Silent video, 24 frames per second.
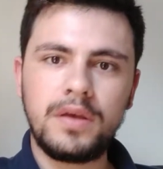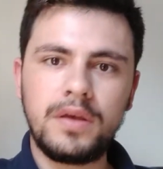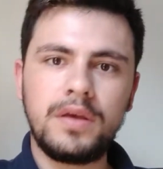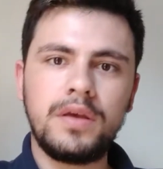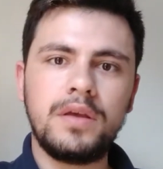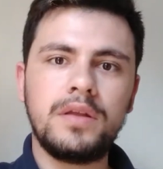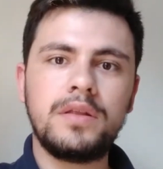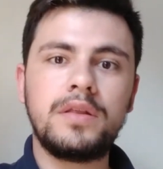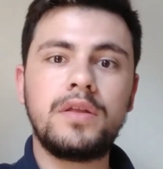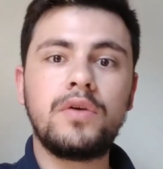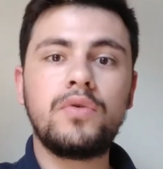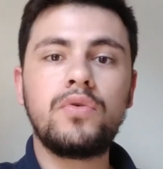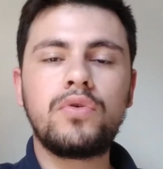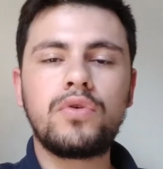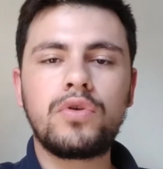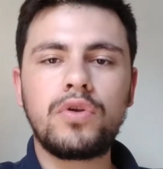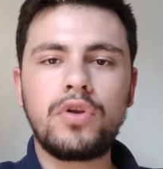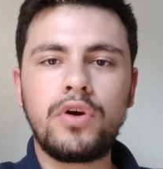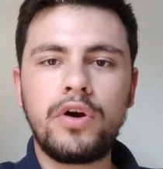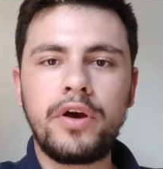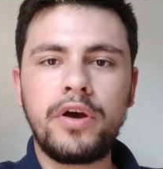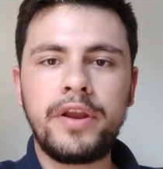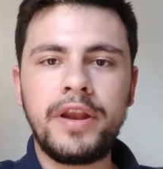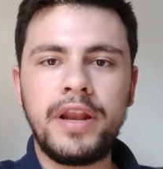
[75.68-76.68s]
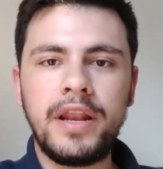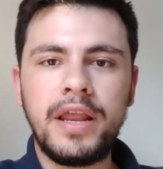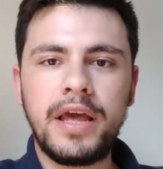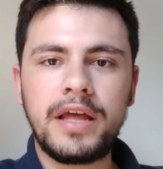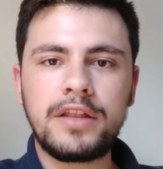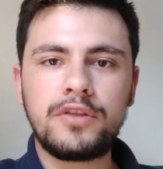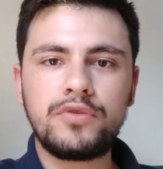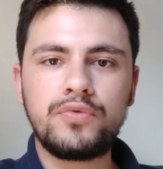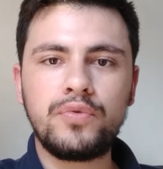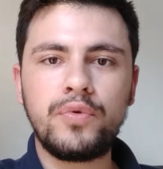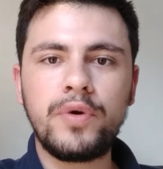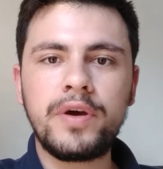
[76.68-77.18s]
Então o cloro ele
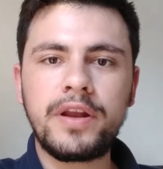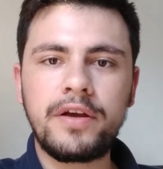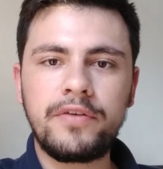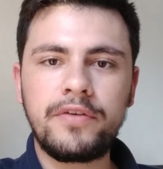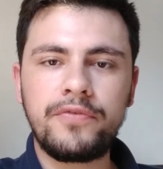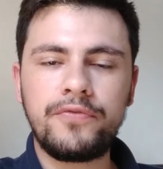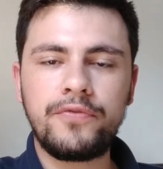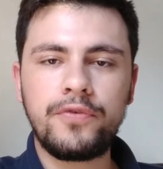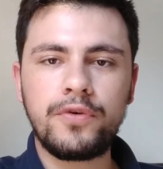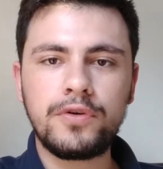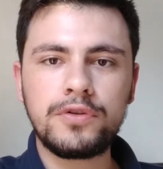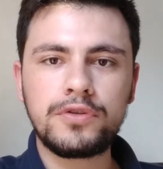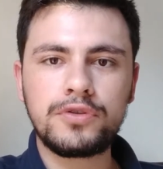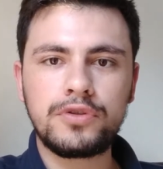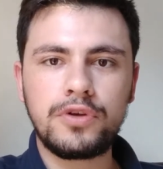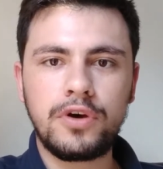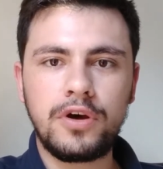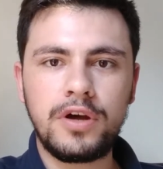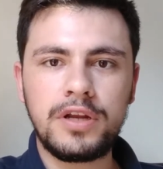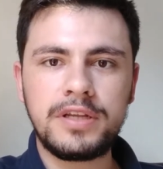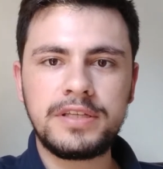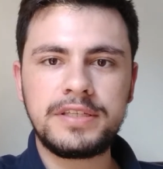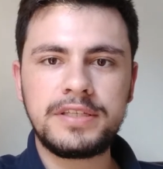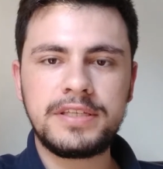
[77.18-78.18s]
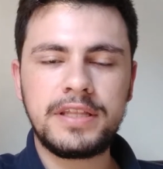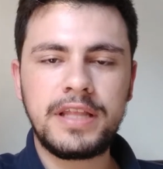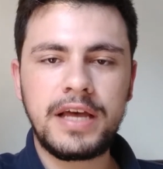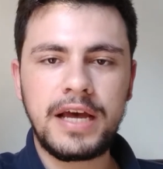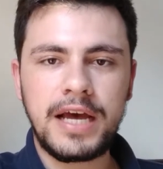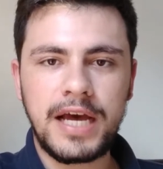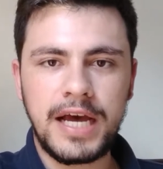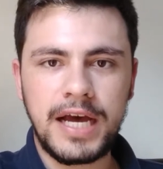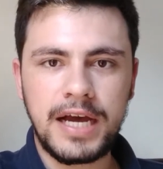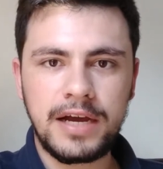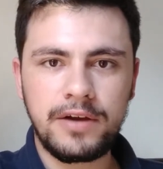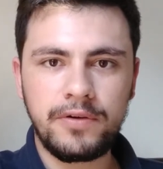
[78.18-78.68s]
atua na fotólise da
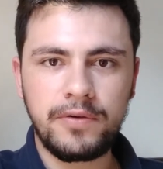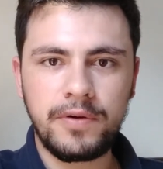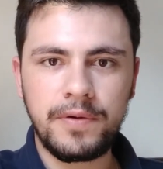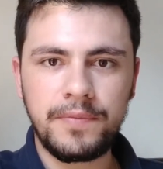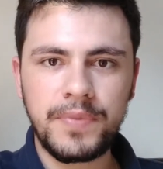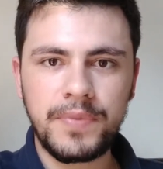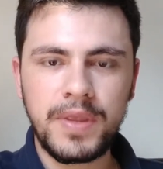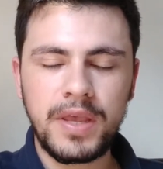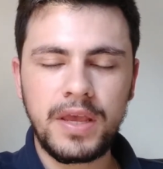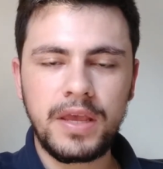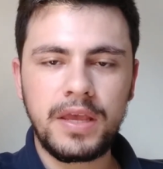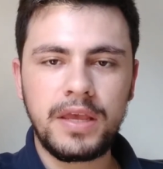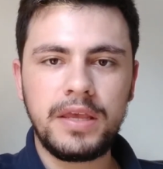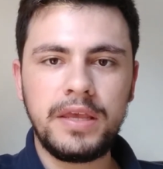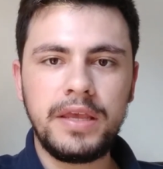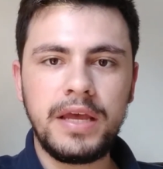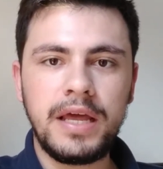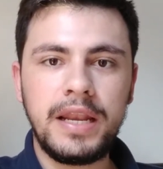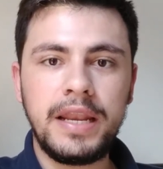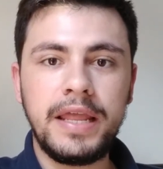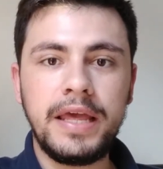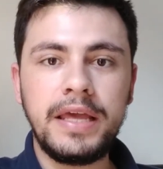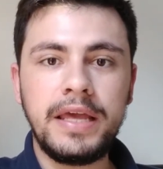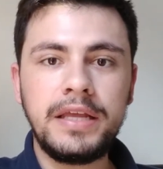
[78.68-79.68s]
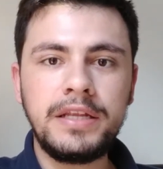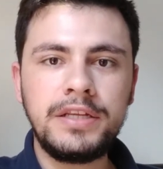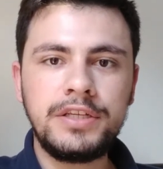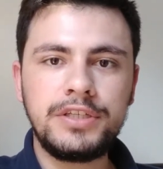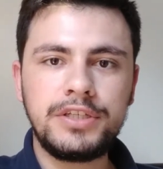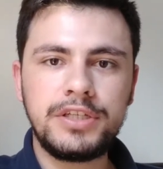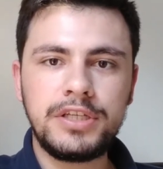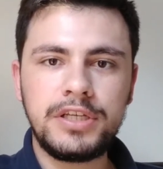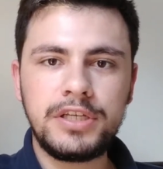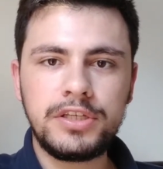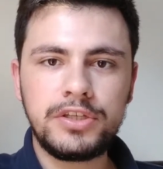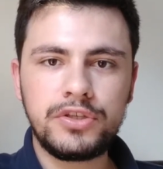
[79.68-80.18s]
água e além
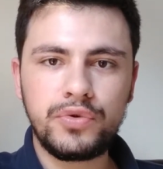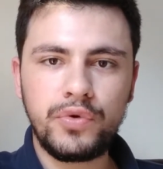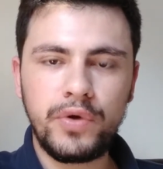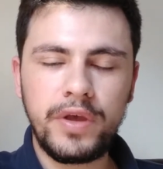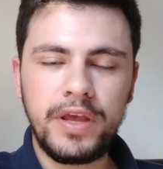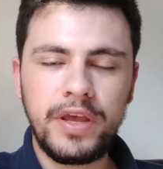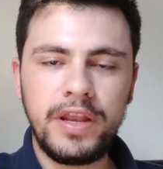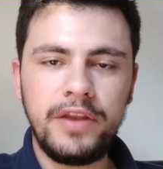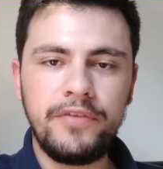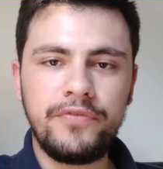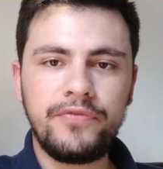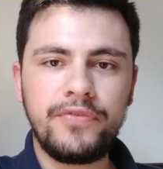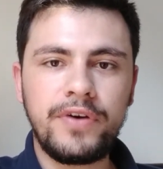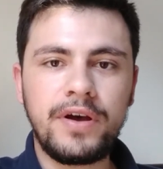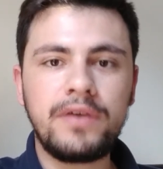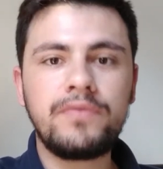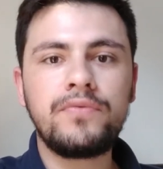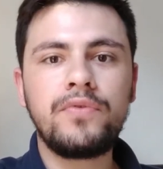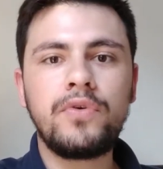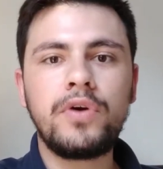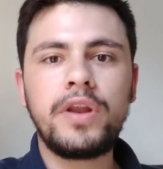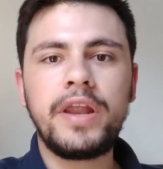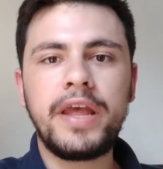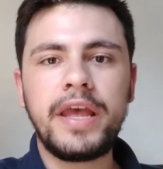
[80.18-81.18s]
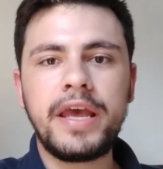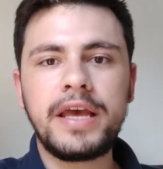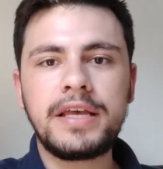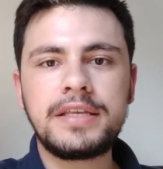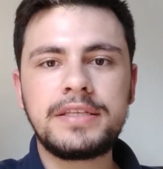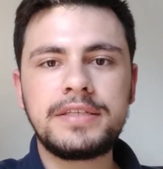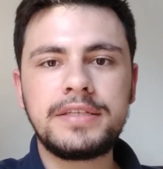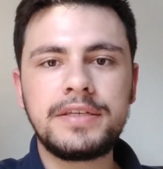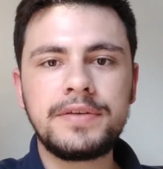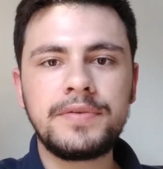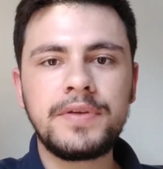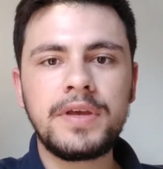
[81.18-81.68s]
disso ele
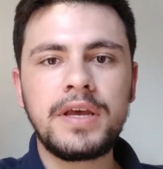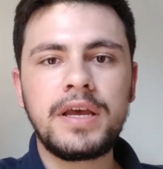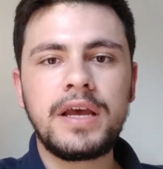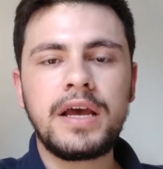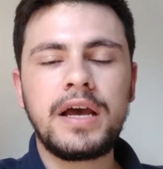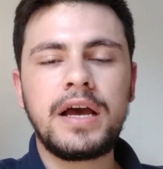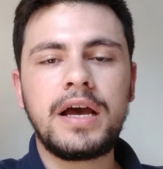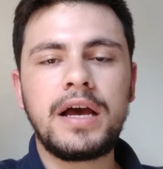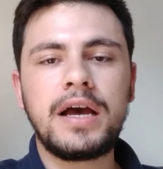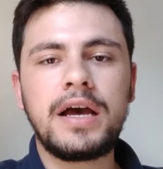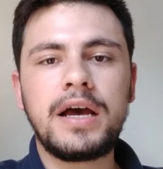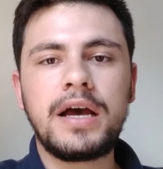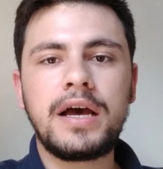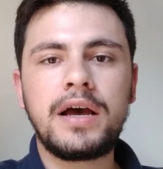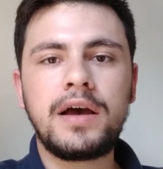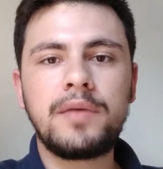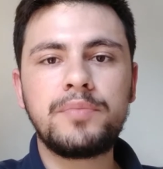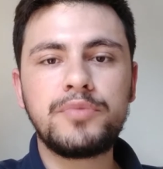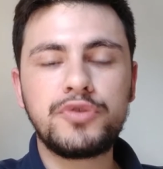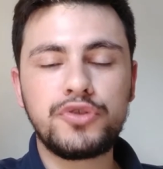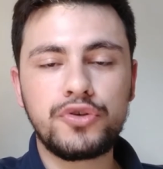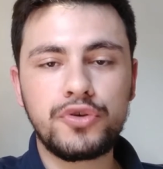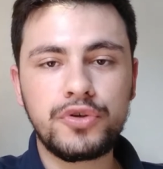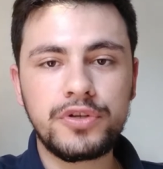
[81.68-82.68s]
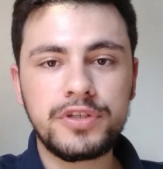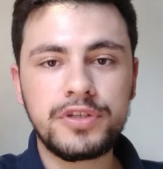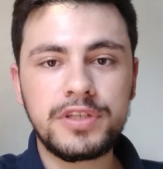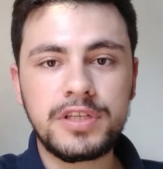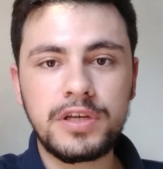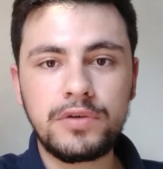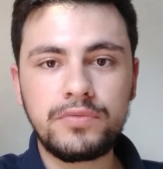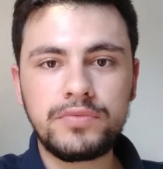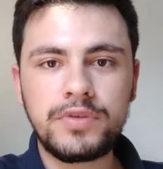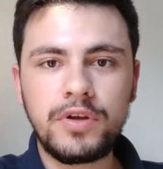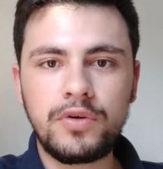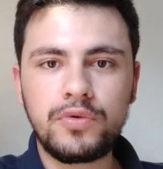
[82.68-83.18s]
favorece a
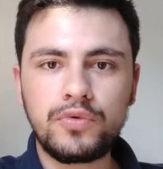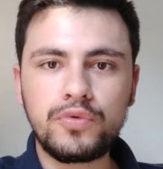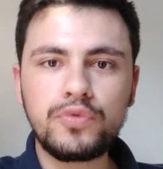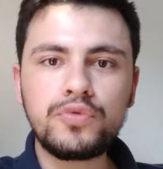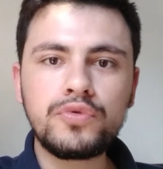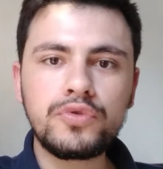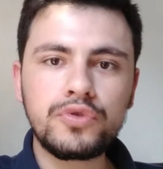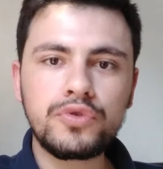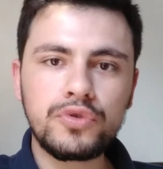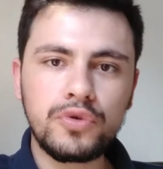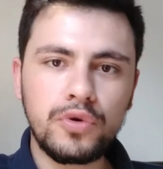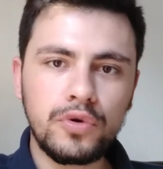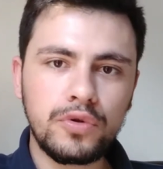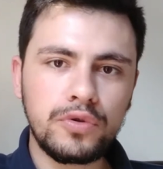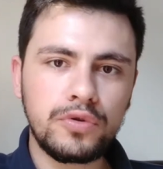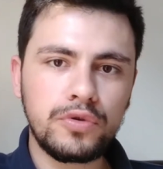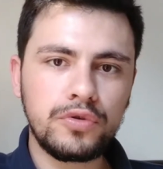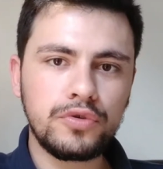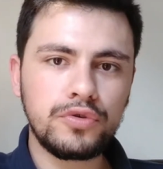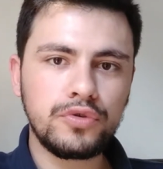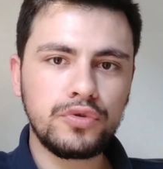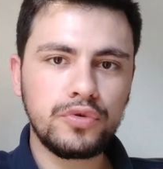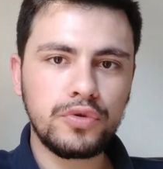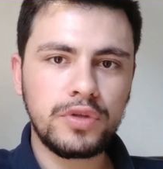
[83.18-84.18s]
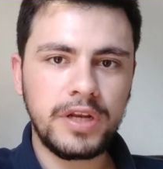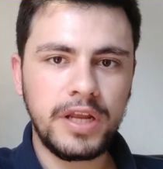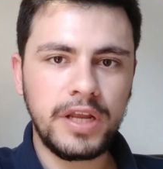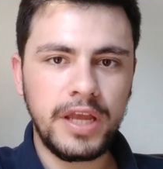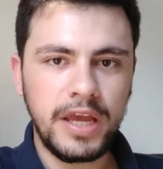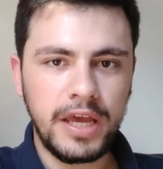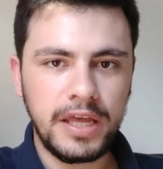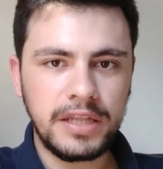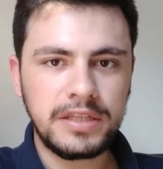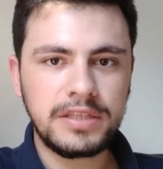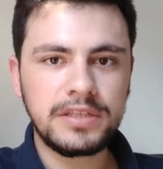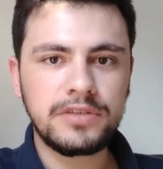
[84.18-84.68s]
absorção de alguns outros
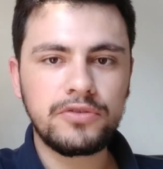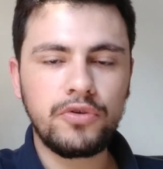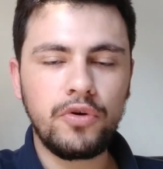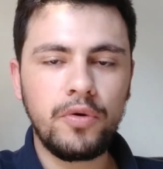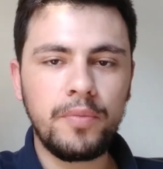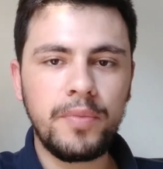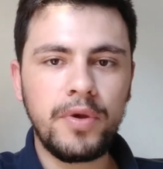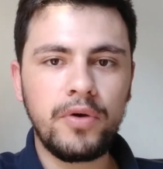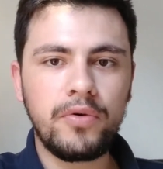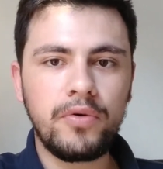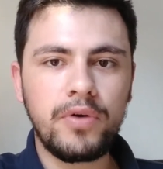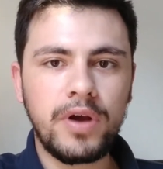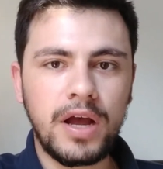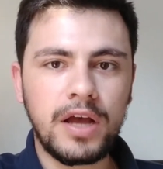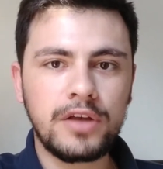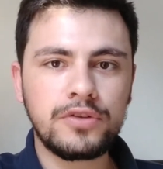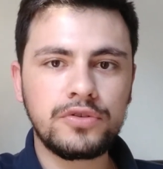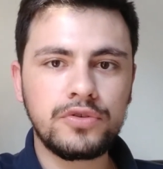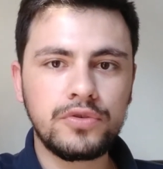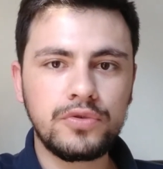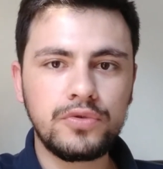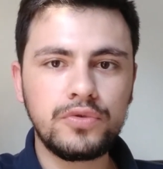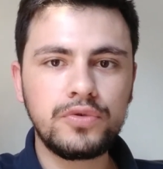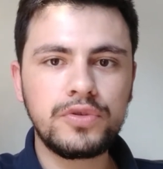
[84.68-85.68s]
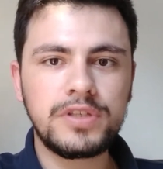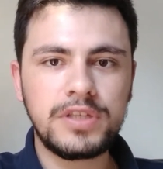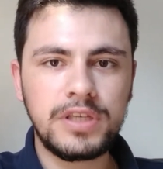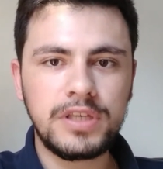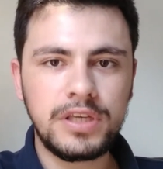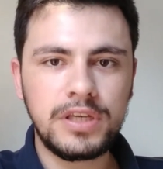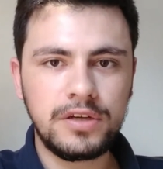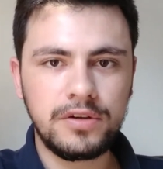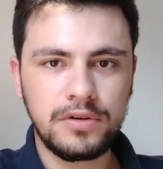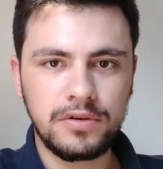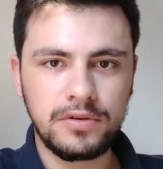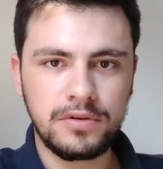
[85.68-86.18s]
nutrientes, como é o caso do
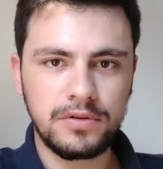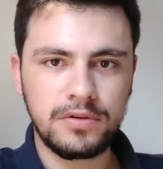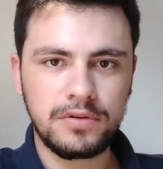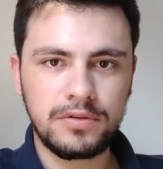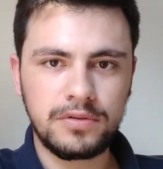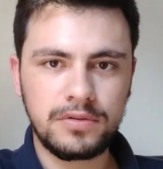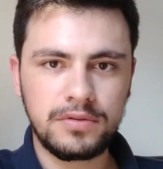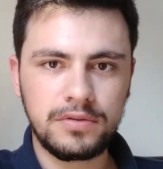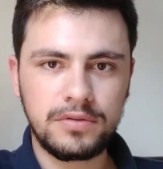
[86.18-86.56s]
zinco.